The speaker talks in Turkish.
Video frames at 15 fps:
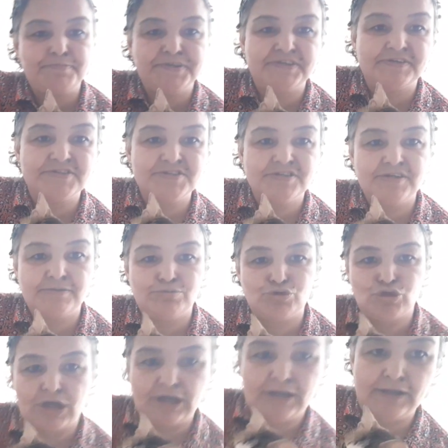pıtırcı da
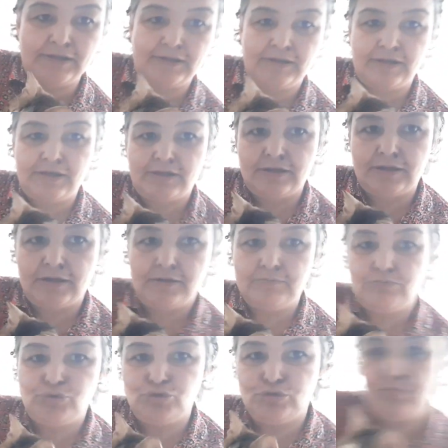burada.
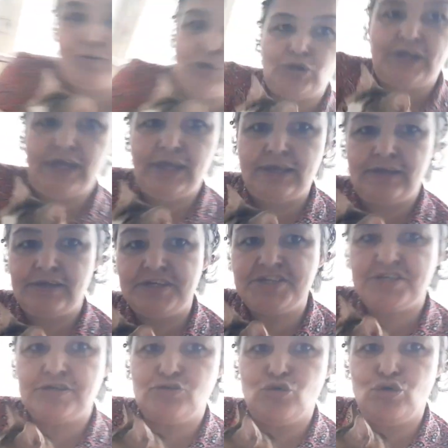Bunu böyle
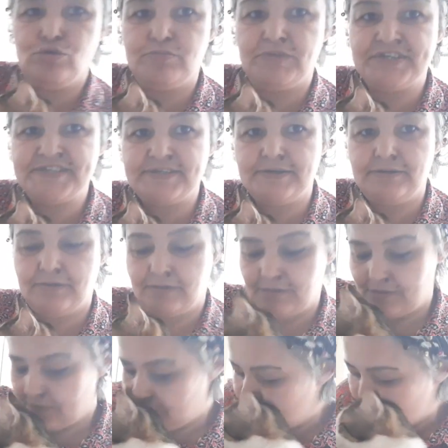işin olmasın.
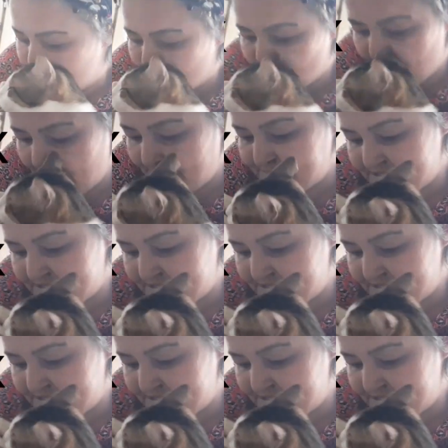Hep